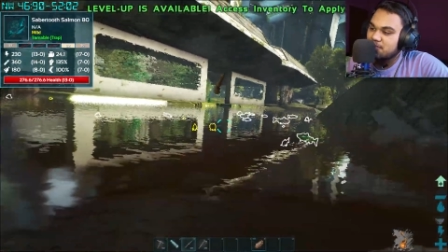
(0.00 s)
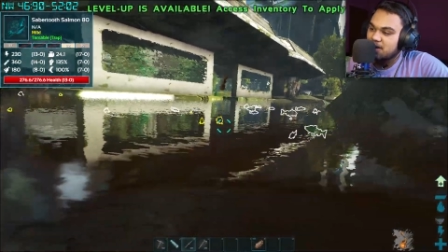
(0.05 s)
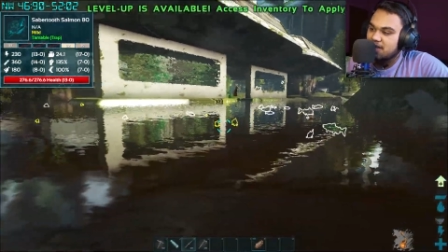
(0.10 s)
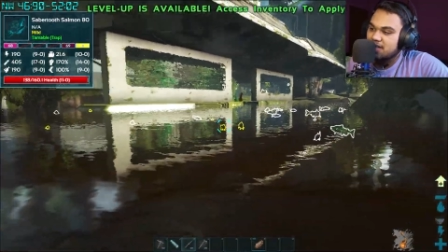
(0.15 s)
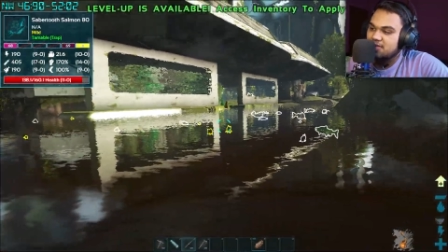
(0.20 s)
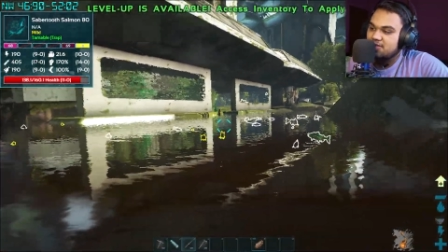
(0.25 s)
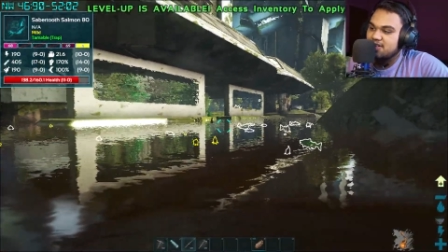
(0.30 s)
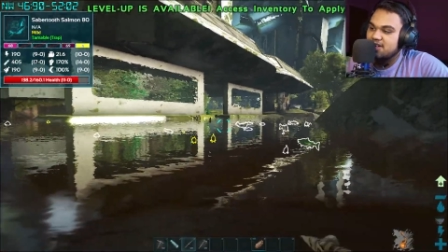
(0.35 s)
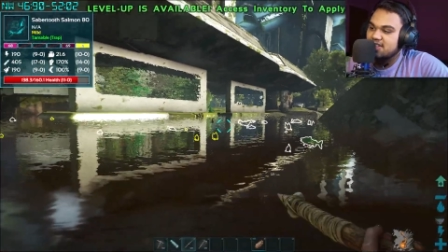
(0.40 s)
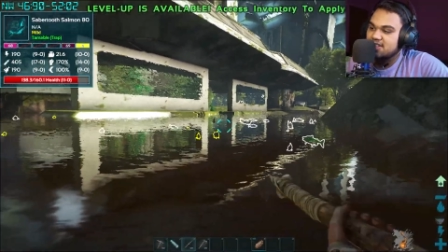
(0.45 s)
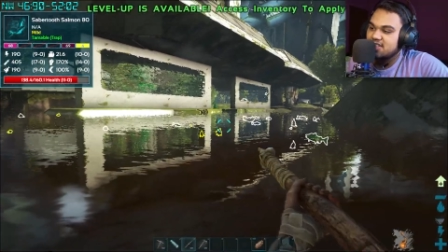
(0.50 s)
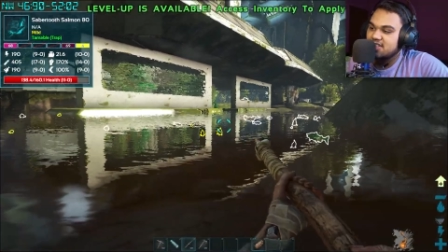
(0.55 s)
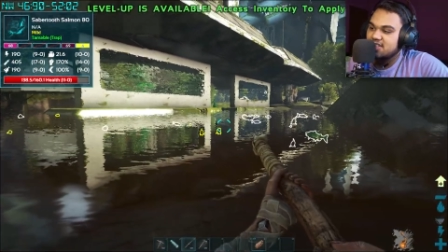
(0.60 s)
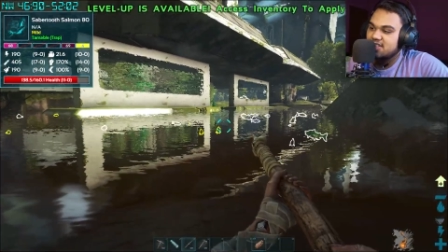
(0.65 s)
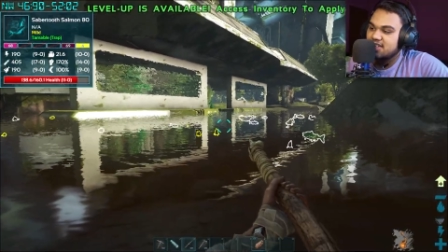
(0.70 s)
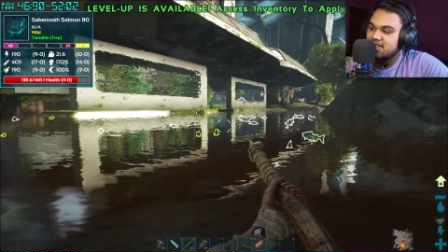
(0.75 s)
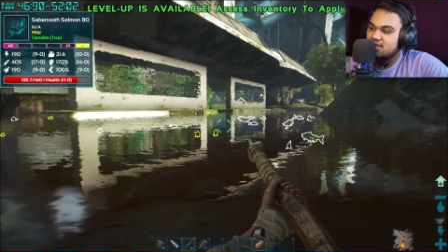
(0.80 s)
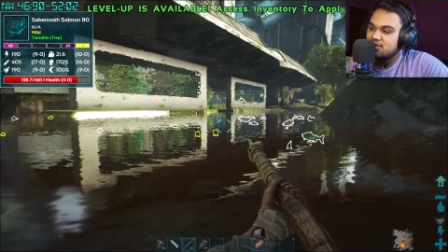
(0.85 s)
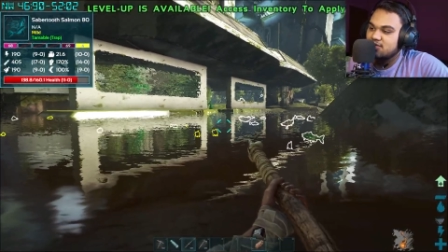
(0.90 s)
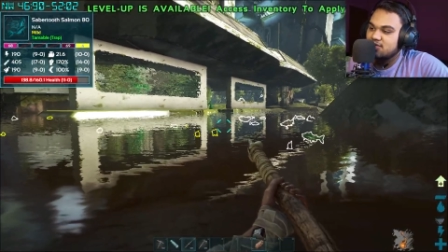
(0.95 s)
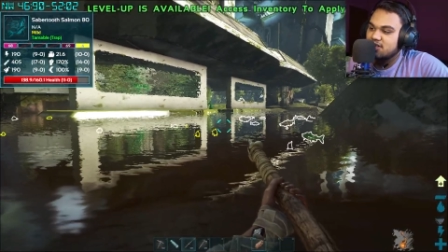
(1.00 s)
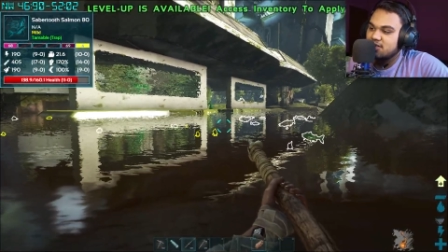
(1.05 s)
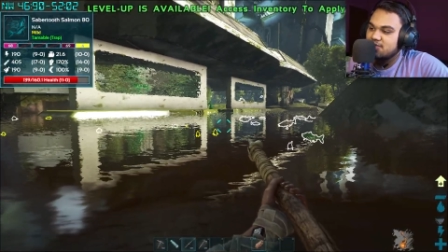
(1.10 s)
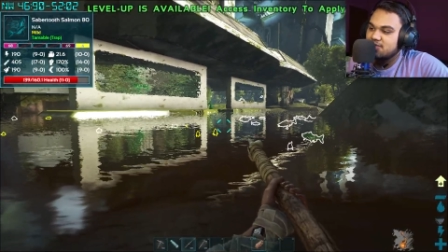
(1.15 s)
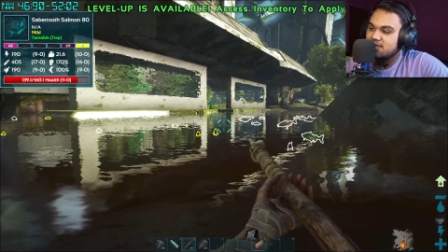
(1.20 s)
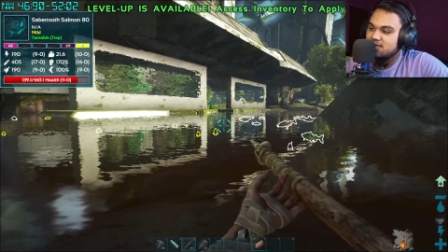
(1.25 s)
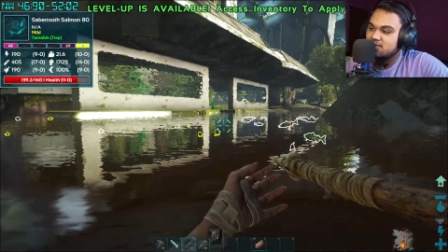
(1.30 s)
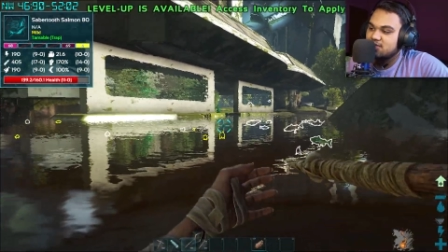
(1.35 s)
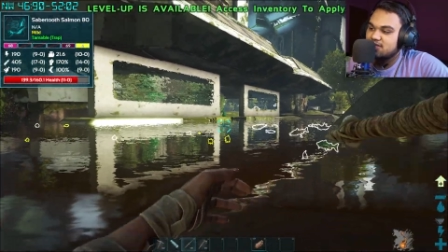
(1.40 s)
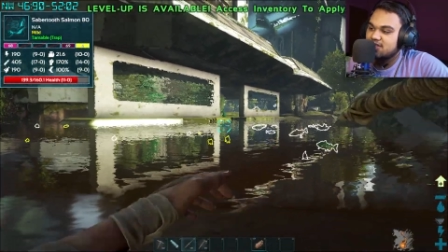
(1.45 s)
पानी में आजा देख लूंगा
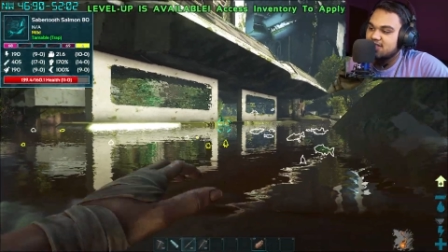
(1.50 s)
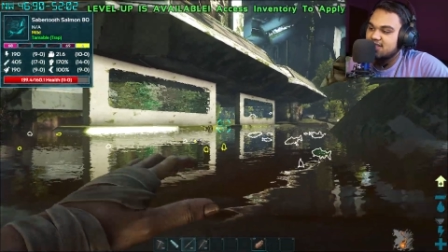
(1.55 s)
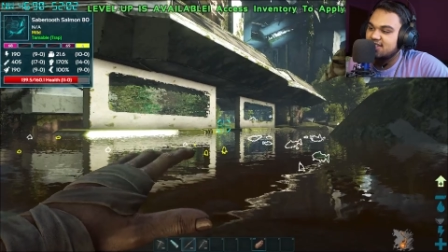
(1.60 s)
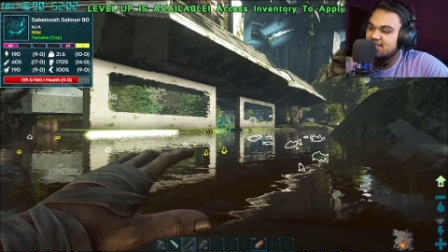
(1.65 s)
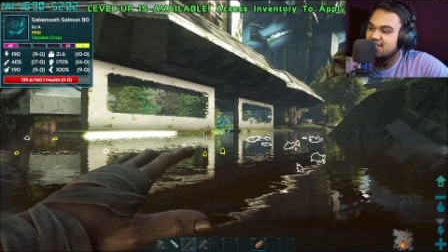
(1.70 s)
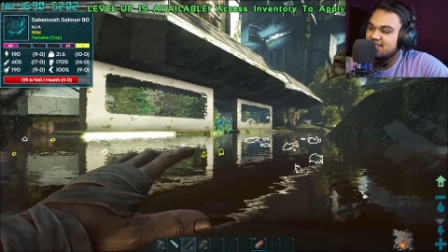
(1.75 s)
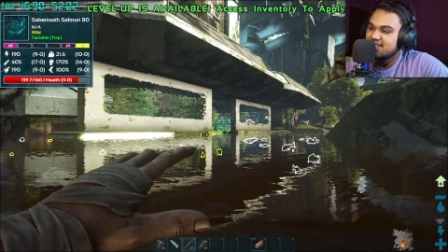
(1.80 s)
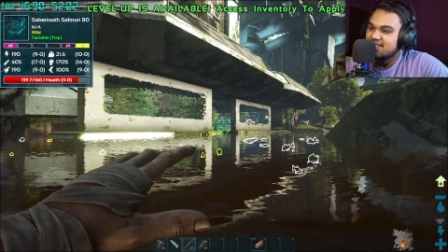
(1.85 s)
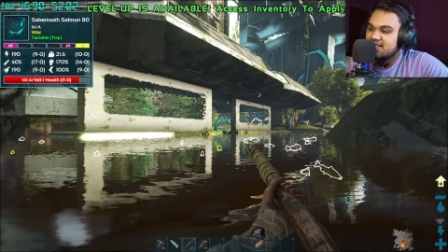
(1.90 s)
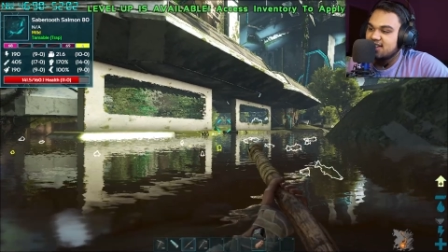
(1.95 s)
मैं तुझे